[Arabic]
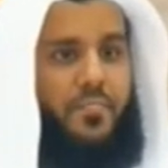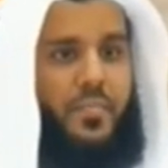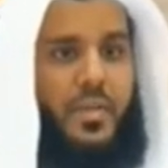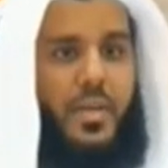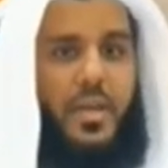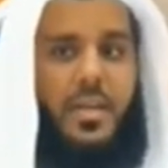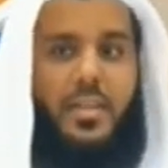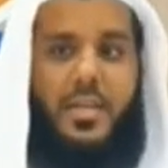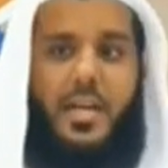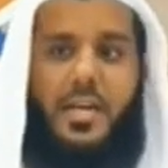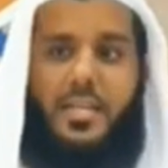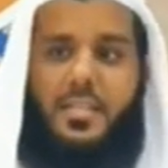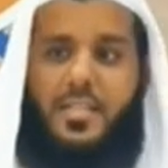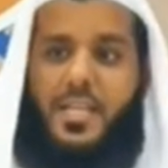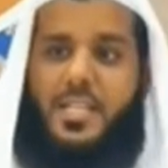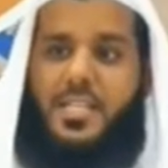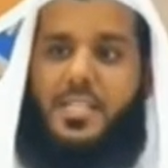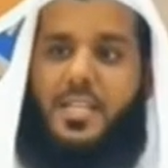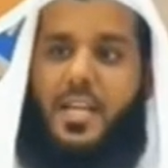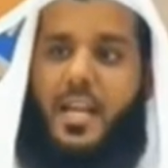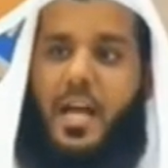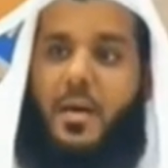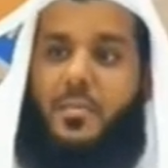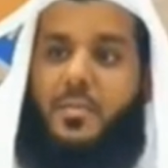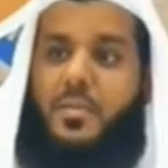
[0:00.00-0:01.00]
إذا اهتز
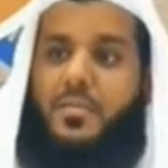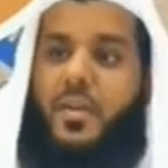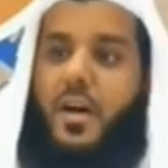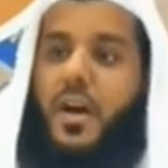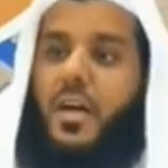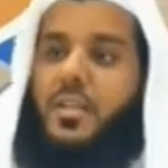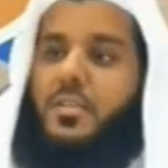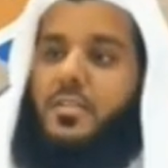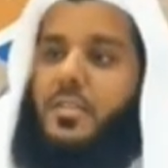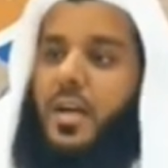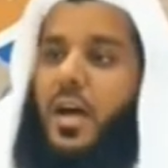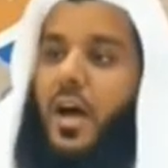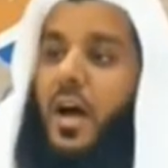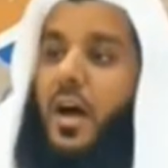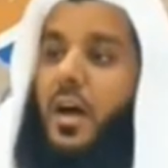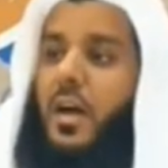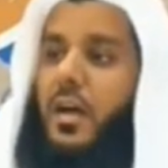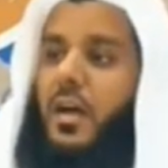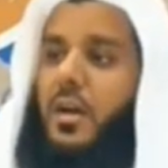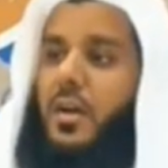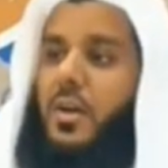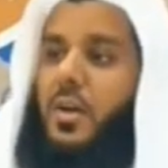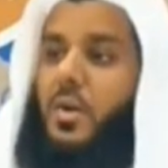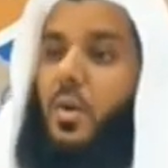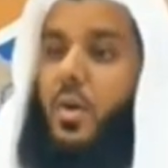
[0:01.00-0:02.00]
الأمن فقدت
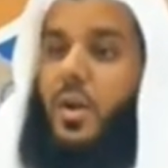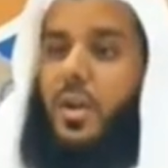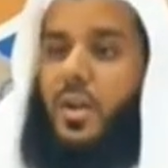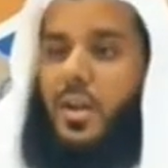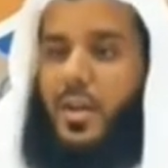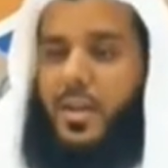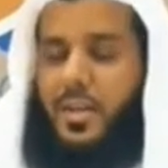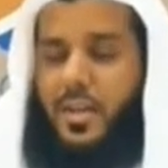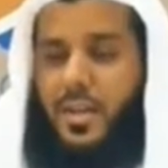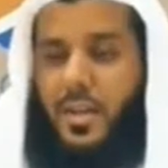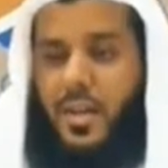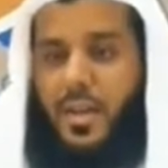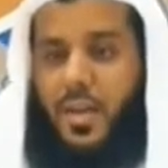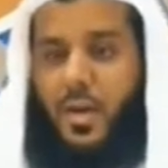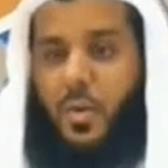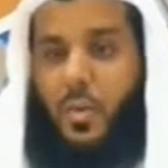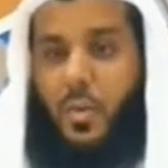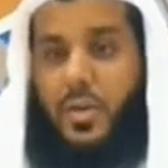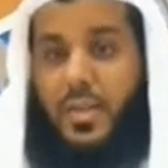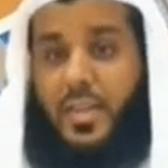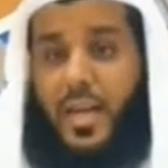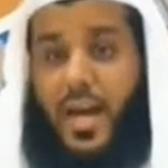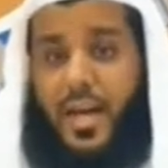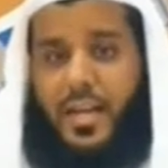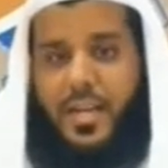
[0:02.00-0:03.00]
حقك كله
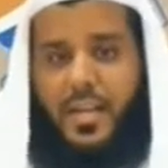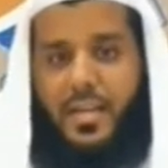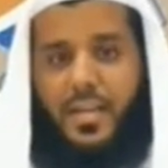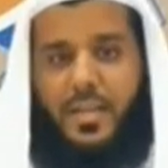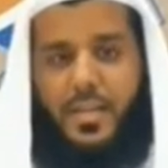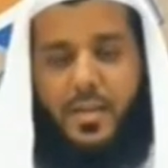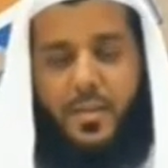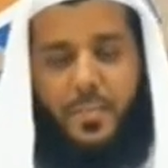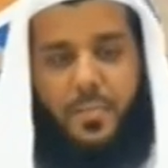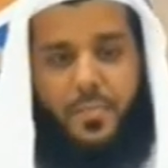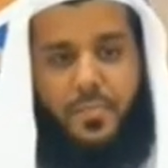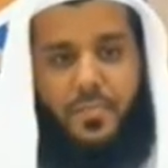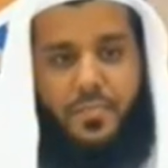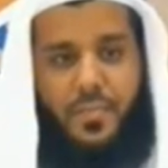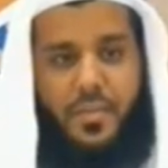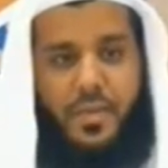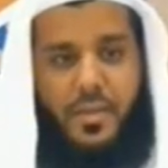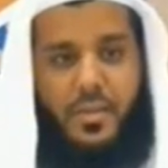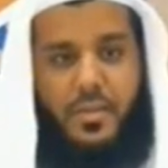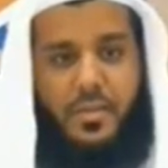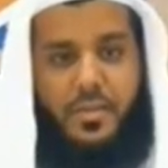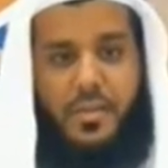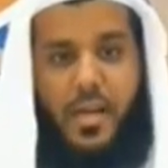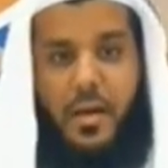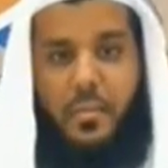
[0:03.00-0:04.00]
ولذلك
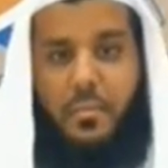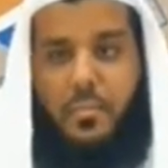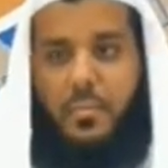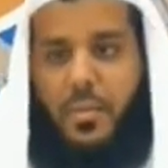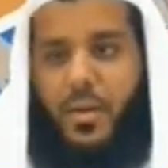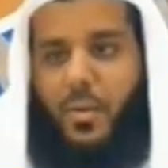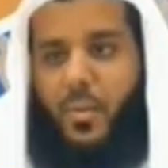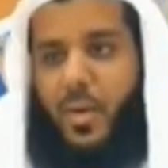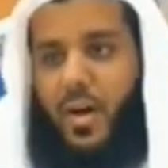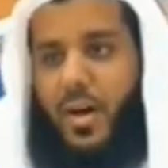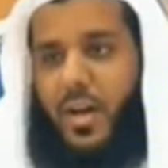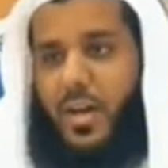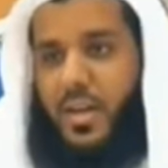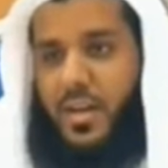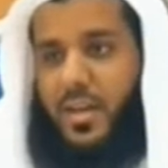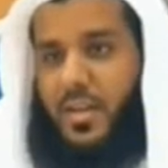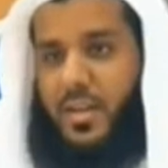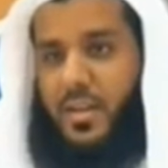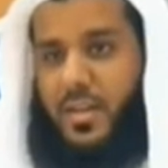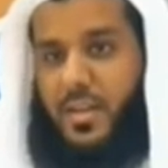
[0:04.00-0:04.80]
تأمل واقع